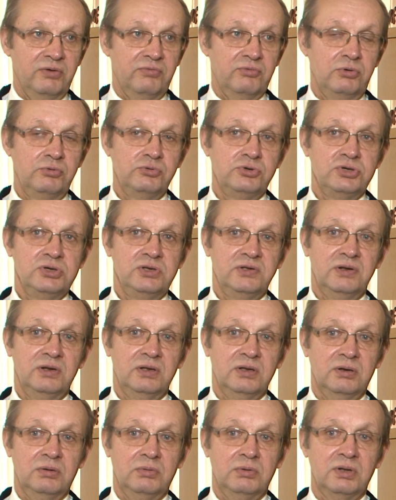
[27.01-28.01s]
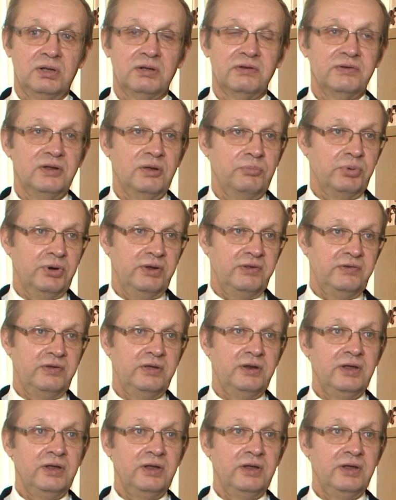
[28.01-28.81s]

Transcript: включительно должна пройти